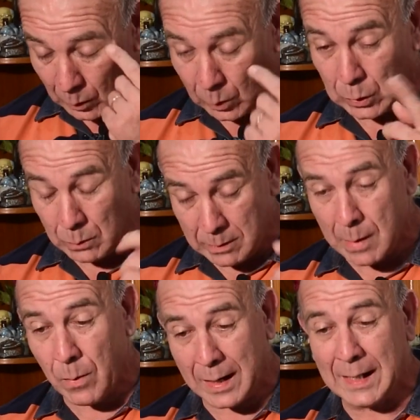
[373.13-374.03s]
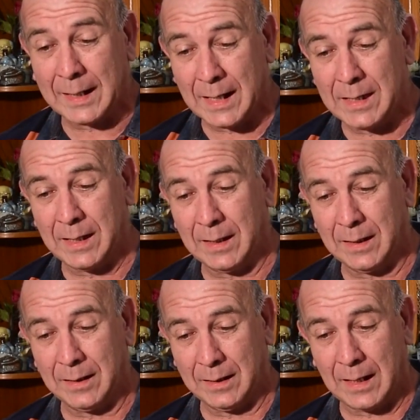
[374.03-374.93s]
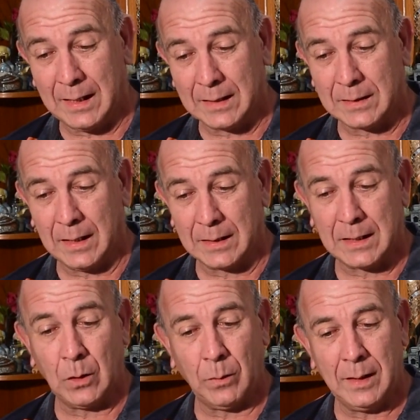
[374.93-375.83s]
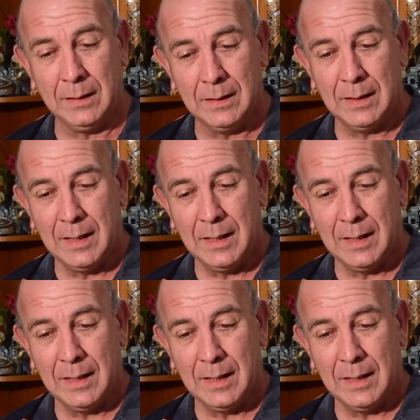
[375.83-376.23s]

cuando vivíamos ahí en la calle, ahí en, San Juan,